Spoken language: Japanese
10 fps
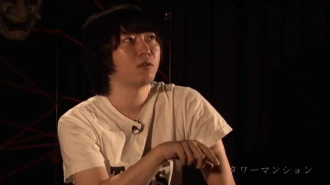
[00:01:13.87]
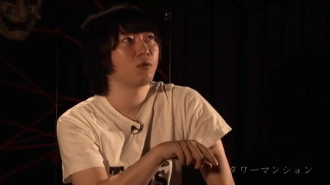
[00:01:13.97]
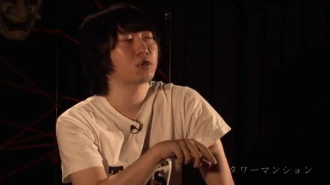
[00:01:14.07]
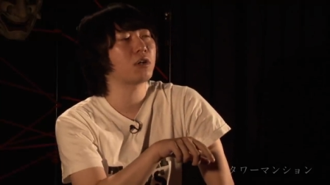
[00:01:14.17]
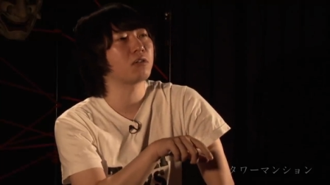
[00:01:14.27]

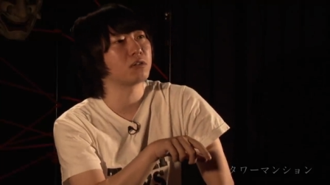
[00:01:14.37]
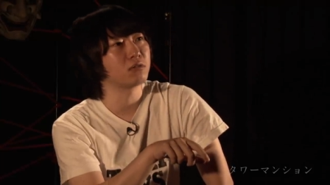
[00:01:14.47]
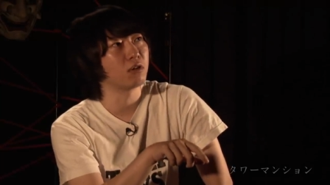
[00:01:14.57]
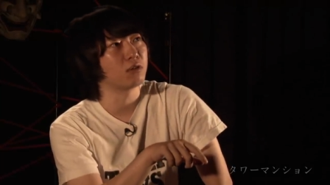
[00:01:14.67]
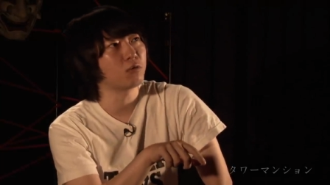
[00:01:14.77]
そしたらです
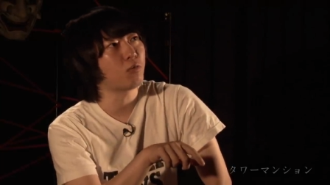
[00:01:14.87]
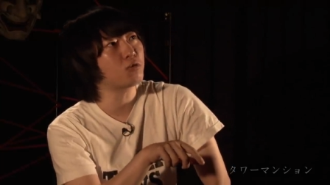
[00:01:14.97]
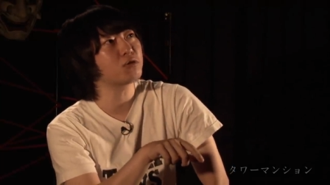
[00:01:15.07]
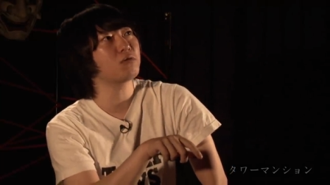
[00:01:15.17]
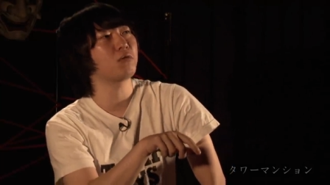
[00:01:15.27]
ね、
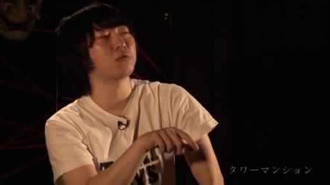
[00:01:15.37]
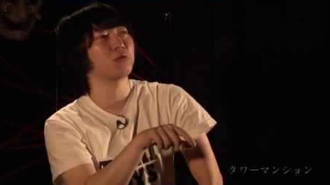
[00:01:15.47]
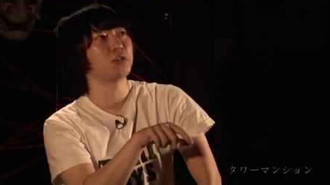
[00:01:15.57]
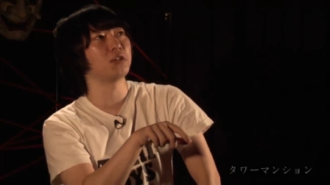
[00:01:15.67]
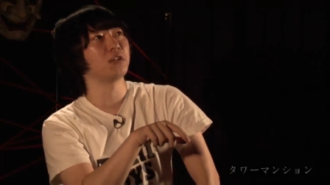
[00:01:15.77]
面白いこ
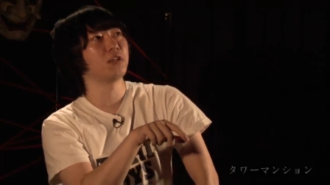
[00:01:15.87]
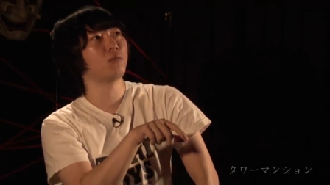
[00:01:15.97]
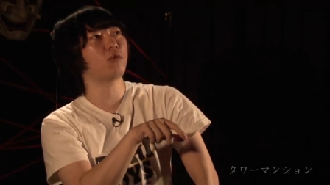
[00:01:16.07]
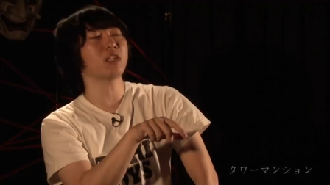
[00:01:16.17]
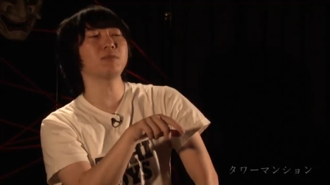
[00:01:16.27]
とに
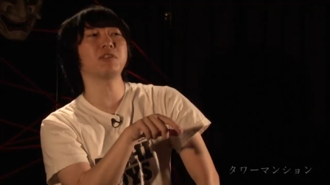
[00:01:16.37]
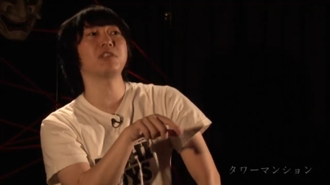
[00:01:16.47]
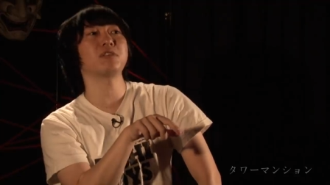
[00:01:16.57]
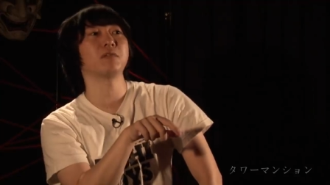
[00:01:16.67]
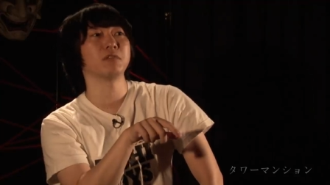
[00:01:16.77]
僕初めて
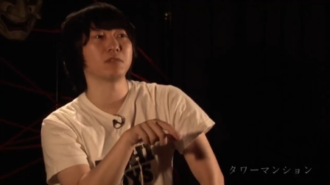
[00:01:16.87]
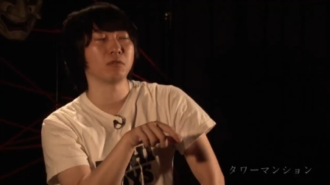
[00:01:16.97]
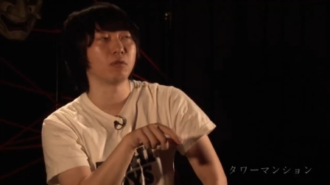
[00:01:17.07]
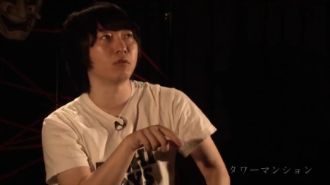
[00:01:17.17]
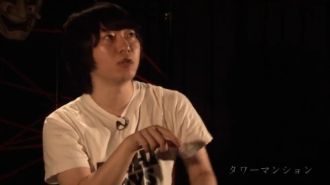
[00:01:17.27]
知ったんですけ
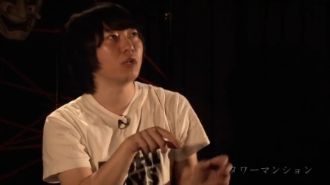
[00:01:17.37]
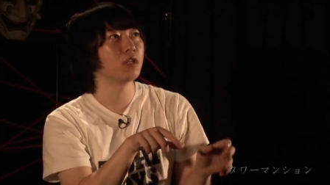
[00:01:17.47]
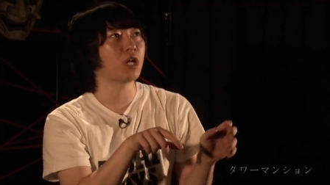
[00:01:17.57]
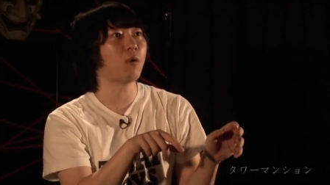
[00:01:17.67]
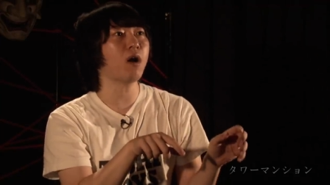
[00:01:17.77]
ど、
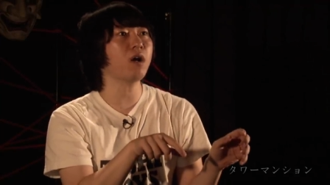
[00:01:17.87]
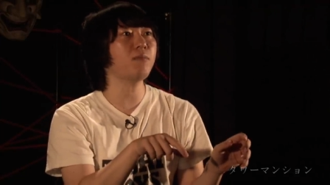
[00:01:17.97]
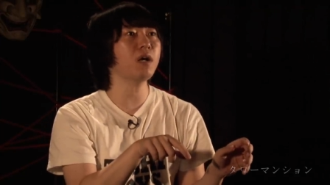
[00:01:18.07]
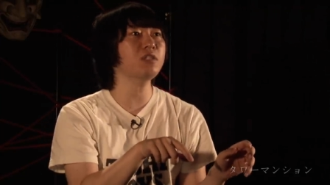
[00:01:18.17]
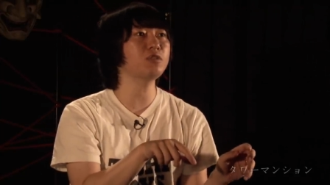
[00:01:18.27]

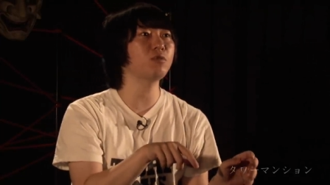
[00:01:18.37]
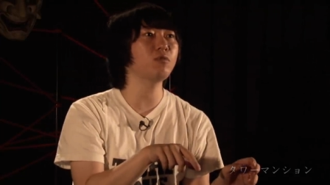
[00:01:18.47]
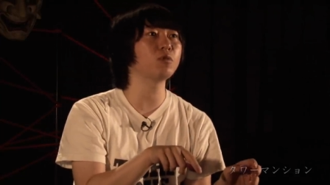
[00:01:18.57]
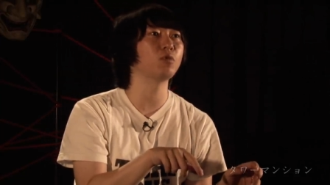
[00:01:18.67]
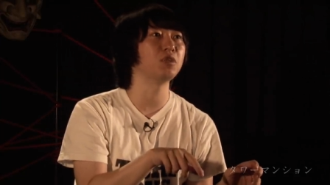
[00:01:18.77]

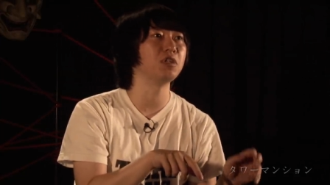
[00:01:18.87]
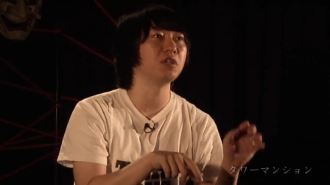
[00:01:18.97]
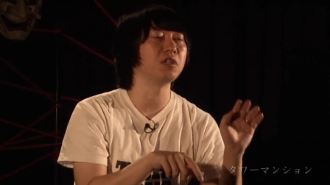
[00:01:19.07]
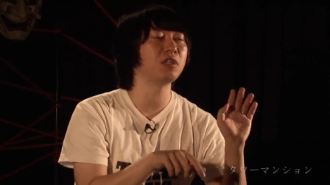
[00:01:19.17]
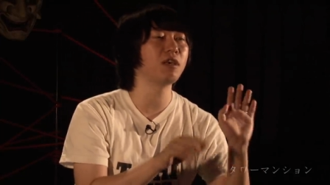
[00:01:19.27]
タワーマンションごと
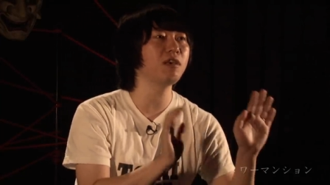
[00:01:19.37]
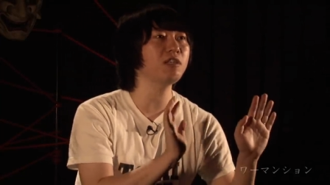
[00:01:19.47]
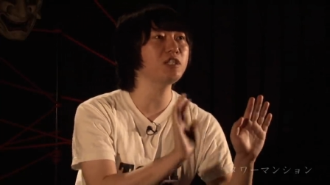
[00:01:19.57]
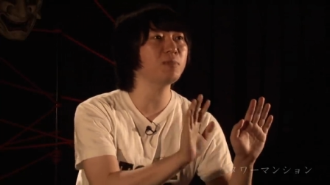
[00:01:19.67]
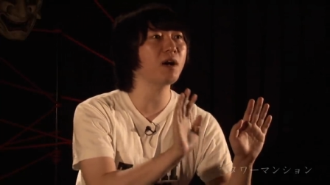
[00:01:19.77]
に掲
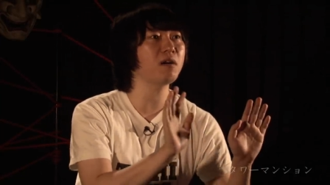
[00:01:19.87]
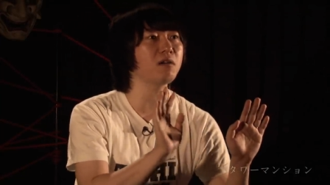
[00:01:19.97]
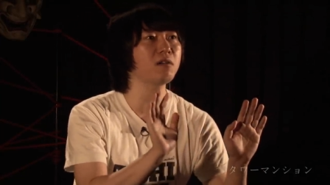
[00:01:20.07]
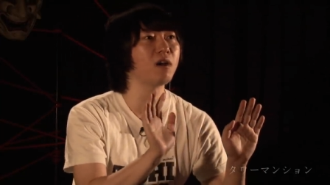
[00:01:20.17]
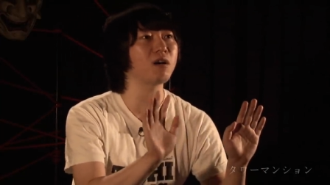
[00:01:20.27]
示
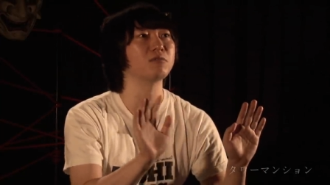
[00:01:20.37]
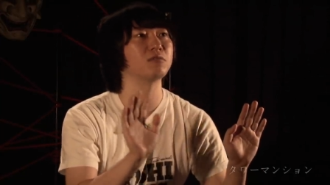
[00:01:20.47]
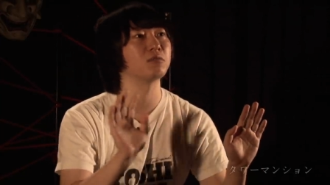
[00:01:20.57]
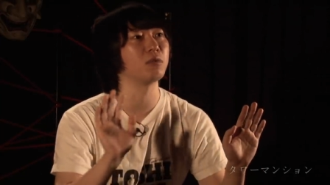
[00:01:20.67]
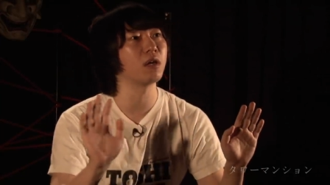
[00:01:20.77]
板があるん
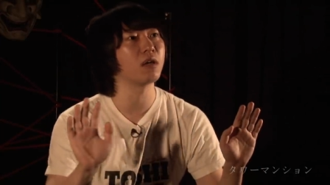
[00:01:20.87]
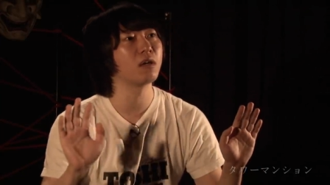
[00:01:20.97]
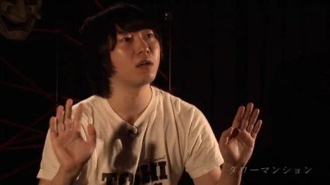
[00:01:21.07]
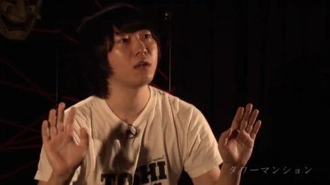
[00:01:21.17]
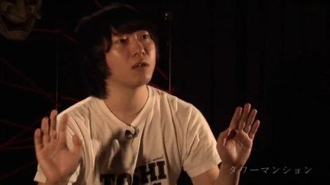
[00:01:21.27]
ですよね。
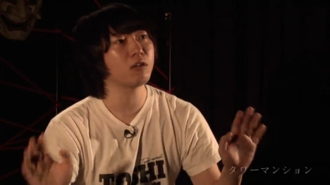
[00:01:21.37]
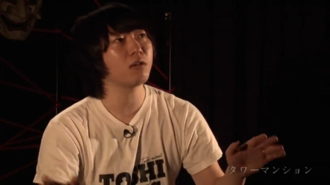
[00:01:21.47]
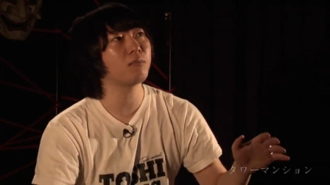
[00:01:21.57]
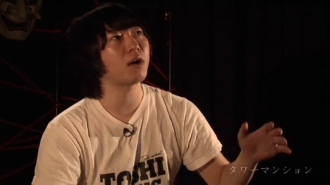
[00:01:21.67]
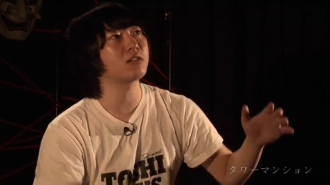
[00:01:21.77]
例
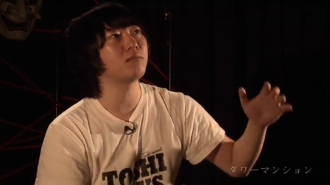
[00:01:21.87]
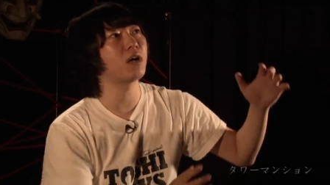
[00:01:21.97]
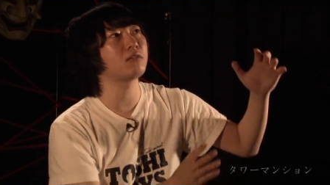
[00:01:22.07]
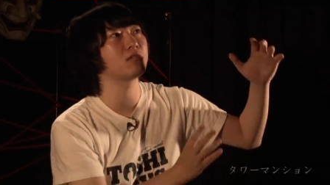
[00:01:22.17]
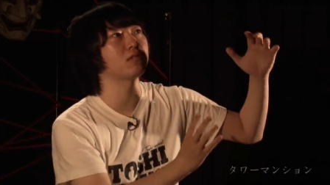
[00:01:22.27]
えば「〇〇